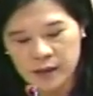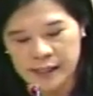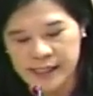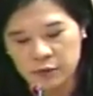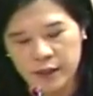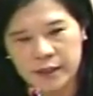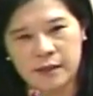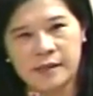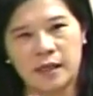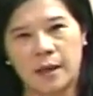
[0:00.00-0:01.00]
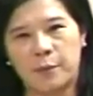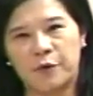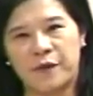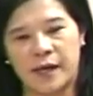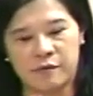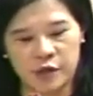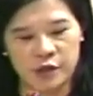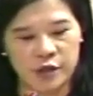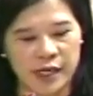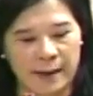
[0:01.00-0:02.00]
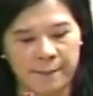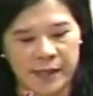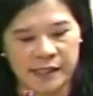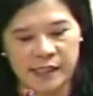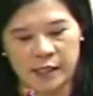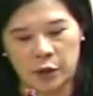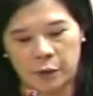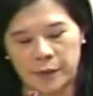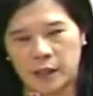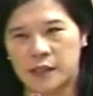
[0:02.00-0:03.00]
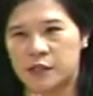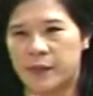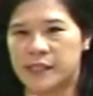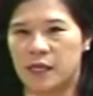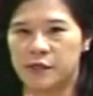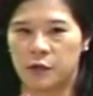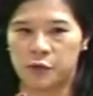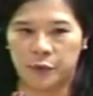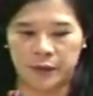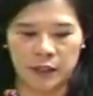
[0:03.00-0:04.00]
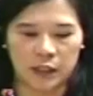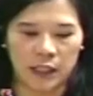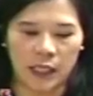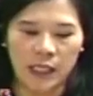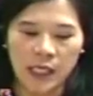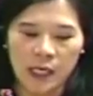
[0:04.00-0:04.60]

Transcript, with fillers: 那针对听证的部分，事实上，本席也同意几位教授所提的。